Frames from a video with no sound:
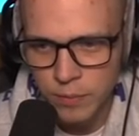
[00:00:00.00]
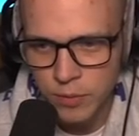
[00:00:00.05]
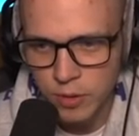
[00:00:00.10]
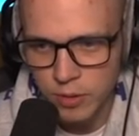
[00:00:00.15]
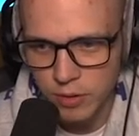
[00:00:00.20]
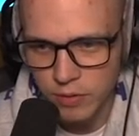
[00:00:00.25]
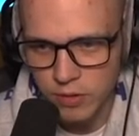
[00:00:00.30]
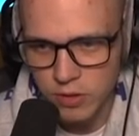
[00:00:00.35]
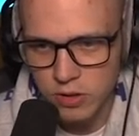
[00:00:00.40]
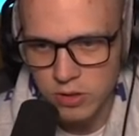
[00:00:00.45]

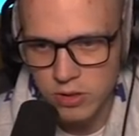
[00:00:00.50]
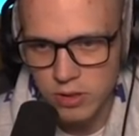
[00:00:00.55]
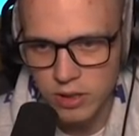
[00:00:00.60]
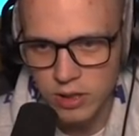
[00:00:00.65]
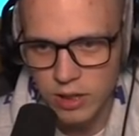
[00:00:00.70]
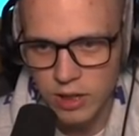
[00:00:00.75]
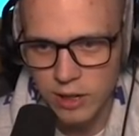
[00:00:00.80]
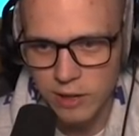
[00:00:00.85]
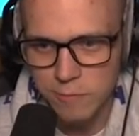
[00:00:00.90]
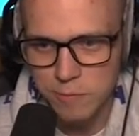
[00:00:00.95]
Dobra, wiecie co,
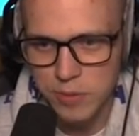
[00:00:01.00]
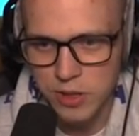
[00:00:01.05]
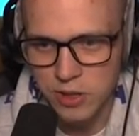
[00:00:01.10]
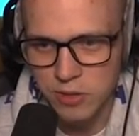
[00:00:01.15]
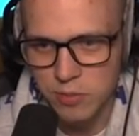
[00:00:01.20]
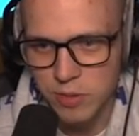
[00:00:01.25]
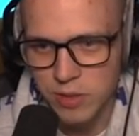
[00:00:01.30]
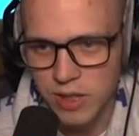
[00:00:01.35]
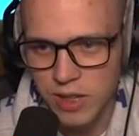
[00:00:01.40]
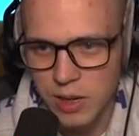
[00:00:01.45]
ja na
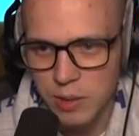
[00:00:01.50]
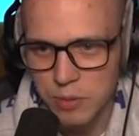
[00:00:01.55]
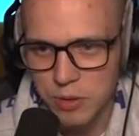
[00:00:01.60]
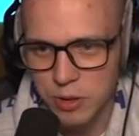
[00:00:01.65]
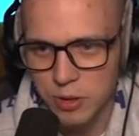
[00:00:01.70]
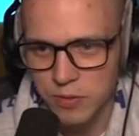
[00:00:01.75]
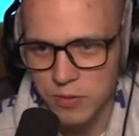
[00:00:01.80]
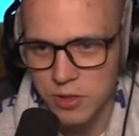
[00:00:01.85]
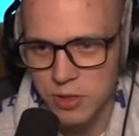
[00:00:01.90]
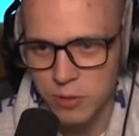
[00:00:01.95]
F5 będę lepiej
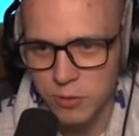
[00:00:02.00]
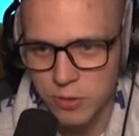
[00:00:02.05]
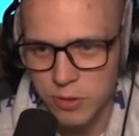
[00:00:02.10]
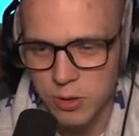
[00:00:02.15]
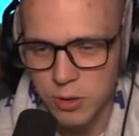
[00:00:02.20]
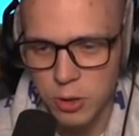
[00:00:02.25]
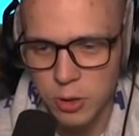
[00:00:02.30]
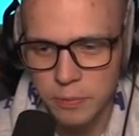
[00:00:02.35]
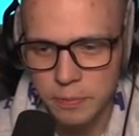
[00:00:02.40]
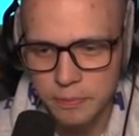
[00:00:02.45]
to widział
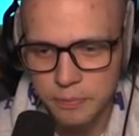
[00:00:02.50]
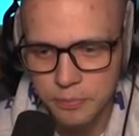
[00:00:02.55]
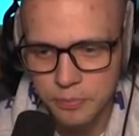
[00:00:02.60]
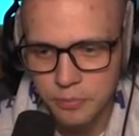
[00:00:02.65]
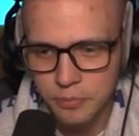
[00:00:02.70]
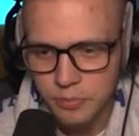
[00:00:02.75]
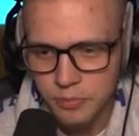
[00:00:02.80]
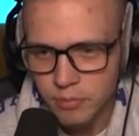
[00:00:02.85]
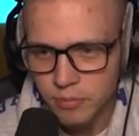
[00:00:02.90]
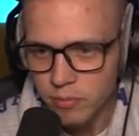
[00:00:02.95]
wszystko.
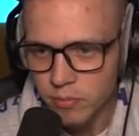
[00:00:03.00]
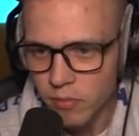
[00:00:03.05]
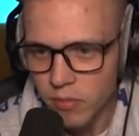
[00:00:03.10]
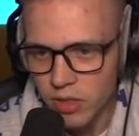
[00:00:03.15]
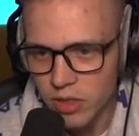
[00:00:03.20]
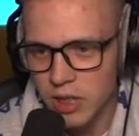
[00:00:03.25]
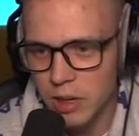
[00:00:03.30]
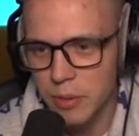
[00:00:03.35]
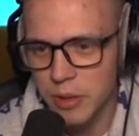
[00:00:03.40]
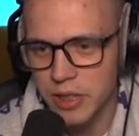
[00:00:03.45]

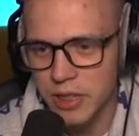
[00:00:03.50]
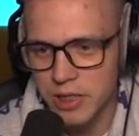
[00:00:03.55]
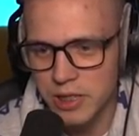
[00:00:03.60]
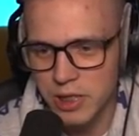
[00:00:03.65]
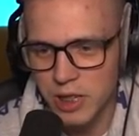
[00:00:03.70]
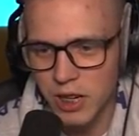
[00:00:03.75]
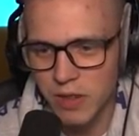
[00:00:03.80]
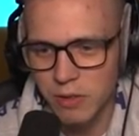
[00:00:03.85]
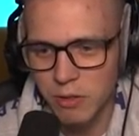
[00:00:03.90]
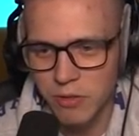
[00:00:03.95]
Nie będę
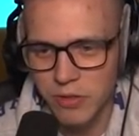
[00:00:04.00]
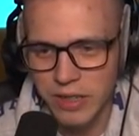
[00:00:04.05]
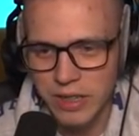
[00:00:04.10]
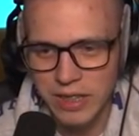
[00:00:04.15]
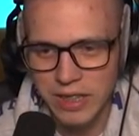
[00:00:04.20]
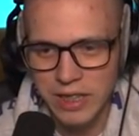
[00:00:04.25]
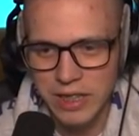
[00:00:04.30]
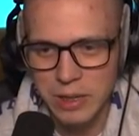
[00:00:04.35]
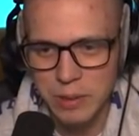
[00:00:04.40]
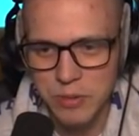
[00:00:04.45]
ryzykował
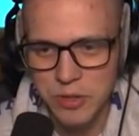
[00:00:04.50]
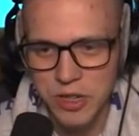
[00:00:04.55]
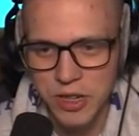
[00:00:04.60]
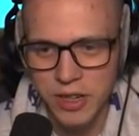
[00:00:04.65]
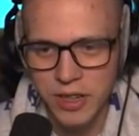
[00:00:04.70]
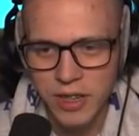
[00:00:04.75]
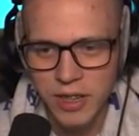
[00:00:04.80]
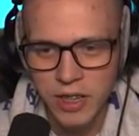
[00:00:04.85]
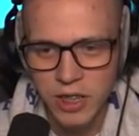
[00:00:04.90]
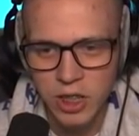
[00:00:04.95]
wychyleniem się.
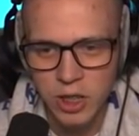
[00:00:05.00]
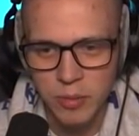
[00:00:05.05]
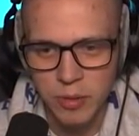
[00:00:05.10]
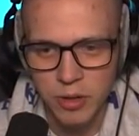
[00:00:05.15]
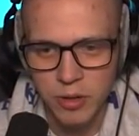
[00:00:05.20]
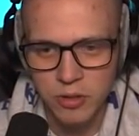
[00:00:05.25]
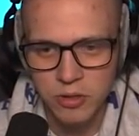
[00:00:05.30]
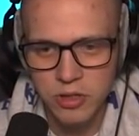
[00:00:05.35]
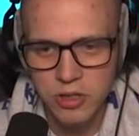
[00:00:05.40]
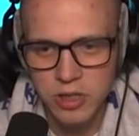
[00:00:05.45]
Dobra,
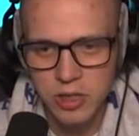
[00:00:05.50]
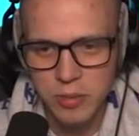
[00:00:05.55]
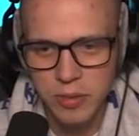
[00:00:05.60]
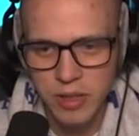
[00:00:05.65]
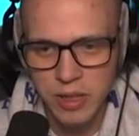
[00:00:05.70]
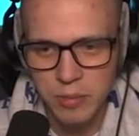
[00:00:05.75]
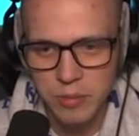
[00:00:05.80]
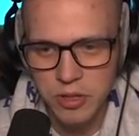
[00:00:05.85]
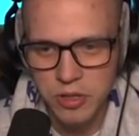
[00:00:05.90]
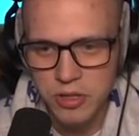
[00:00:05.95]
on gdzieś sobie
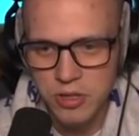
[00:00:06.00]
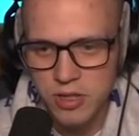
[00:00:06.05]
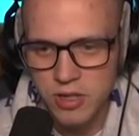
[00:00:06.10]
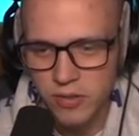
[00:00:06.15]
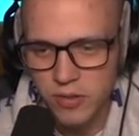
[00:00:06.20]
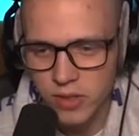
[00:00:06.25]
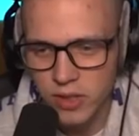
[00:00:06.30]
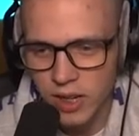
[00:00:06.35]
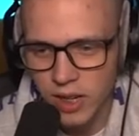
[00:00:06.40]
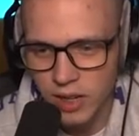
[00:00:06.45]
tam idzie
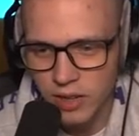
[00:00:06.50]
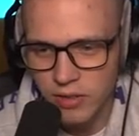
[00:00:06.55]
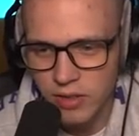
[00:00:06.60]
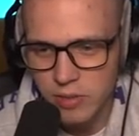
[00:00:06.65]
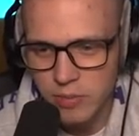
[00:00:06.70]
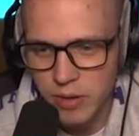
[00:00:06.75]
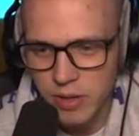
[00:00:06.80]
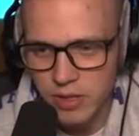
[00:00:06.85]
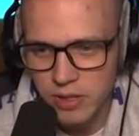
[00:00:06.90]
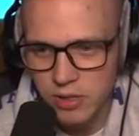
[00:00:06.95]
znowu dalej,
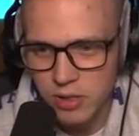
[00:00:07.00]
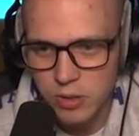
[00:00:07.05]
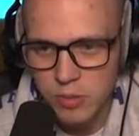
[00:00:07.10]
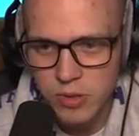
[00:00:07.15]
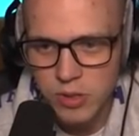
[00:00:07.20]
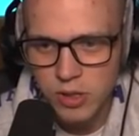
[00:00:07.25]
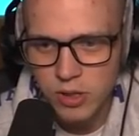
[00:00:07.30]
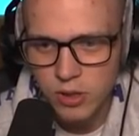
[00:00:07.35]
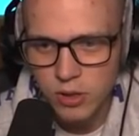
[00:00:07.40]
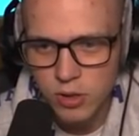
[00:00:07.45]
więc bardzo
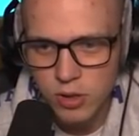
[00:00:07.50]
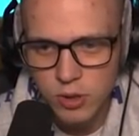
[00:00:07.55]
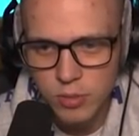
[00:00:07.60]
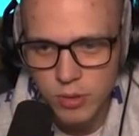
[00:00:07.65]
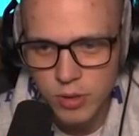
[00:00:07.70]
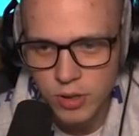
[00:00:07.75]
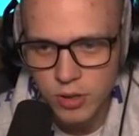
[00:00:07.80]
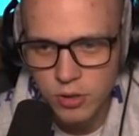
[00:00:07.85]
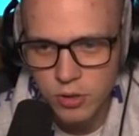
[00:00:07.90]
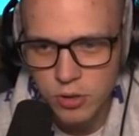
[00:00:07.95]
dobrze. Idź
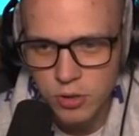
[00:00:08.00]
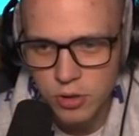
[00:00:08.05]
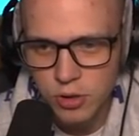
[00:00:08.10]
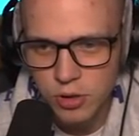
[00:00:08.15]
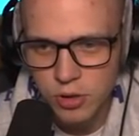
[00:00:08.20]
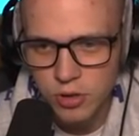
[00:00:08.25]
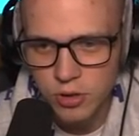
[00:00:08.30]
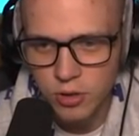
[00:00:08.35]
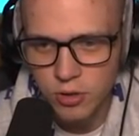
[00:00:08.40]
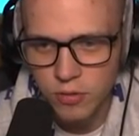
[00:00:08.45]
sobie, i
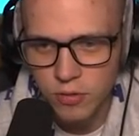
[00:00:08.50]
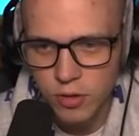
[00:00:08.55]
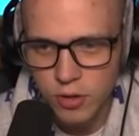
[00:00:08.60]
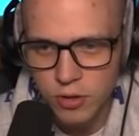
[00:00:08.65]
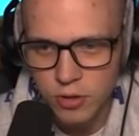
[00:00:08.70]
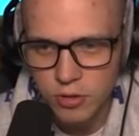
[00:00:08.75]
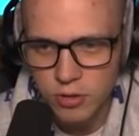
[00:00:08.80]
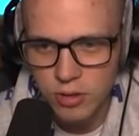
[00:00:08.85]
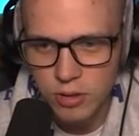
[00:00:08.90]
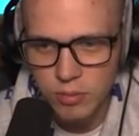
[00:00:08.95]
idź, On
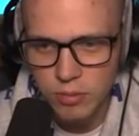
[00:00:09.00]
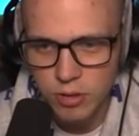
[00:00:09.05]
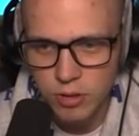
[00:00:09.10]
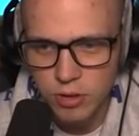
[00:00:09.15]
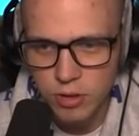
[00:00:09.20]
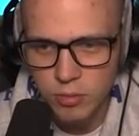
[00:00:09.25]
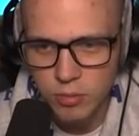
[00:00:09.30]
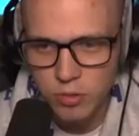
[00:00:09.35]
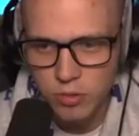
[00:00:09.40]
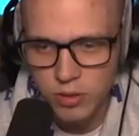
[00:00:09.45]
wchodzi do tamtego
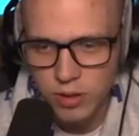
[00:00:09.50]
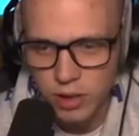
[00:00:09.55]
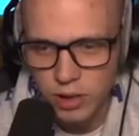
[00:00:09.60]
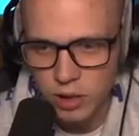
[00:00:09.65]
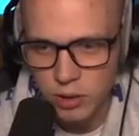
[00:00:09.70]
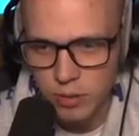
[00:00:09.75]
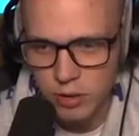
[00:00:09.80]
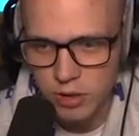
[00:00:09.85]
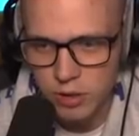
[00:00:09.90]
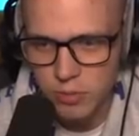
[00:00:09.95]
domku? Tak,
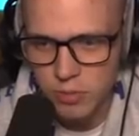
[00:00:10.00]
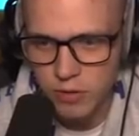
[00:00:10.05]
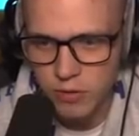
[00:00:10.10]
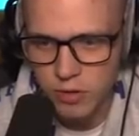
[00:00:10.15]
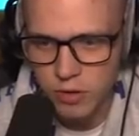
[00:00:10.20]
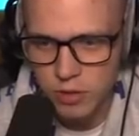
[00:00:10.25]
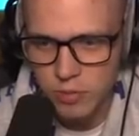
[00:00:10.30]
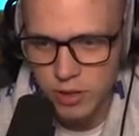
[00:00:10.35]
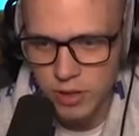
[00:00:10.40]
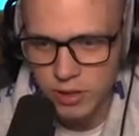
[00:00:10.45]
dobra, szybko
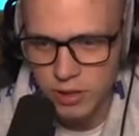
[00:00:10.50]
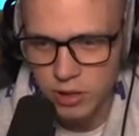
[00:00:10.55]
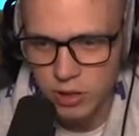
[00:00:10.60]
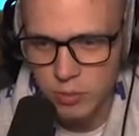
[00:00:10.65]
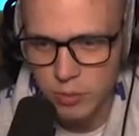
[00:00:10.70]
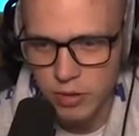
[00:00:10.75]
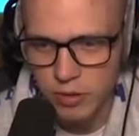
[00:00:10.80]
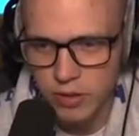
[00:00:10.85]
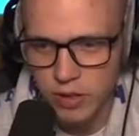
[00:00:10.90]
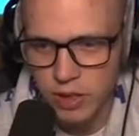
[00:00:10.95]
wchodzimy na ten
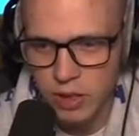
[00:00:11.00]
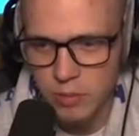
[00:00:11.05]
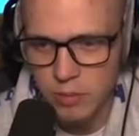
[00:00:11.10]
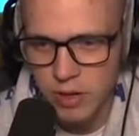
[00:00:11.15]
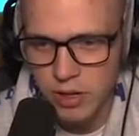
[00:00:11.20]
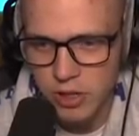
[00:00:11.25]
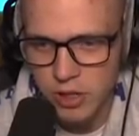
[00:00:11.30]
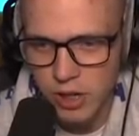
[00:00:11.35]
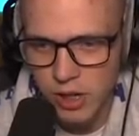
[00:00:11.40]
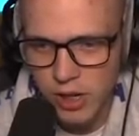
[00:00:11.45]
domek w takim
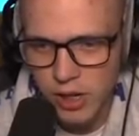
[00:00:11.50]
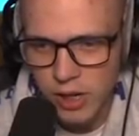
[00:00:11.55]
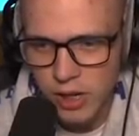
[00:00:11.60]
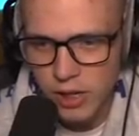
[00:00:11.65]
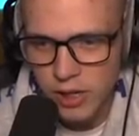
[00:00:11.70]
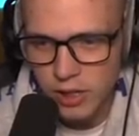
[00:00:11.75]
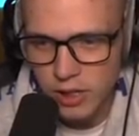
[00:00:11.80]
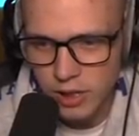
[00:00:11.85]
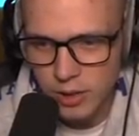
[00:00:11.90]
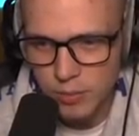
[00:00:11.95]
razie.
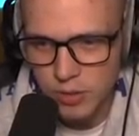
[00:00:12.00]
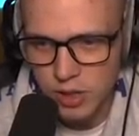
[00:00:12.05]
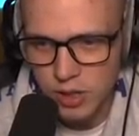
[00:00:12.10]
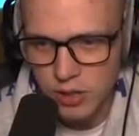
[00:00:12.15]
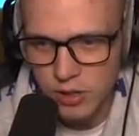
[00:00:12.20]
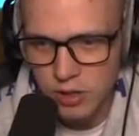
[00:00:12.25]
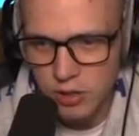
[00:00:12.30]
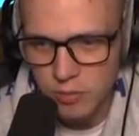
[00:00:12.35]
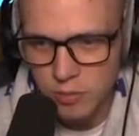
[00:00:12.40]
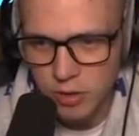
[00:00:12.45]
Yy,
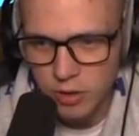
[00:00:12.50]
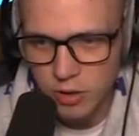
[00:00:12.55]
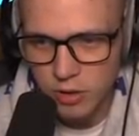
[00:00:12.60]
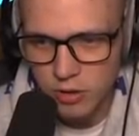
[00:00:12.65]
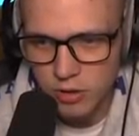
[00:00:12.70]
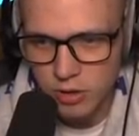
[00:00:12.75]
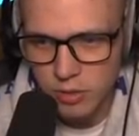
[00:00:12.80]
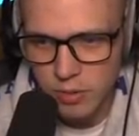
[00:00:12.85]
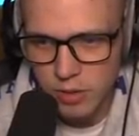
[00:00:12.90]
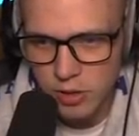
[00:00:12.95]
przejrzyjmy
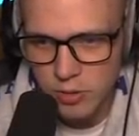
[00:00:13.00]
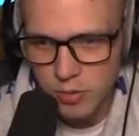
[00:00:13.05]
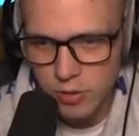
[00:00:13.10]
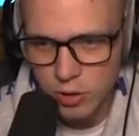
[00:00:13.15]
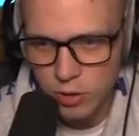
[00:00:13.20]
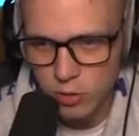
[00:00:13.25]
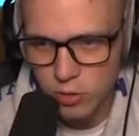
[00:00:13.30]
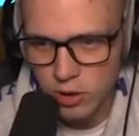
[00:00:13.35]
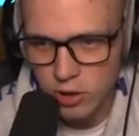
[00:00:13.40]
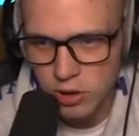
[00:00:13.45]
go, zobaczmy
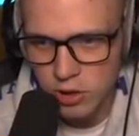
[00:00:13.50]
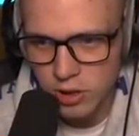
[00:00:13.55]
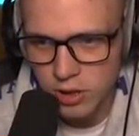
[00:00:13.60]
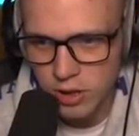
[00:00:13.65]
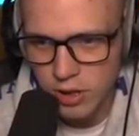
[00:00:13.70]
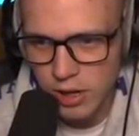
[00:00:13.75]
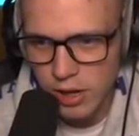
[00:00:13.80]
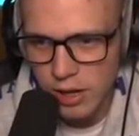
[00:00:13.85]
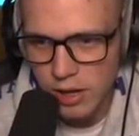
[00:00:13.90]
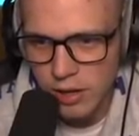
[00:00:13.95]
co tutaj się
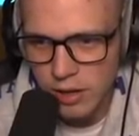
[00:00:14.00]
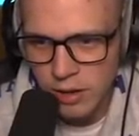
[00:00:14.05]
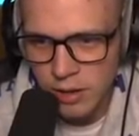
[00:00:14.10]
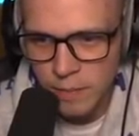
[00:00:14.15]
kryje.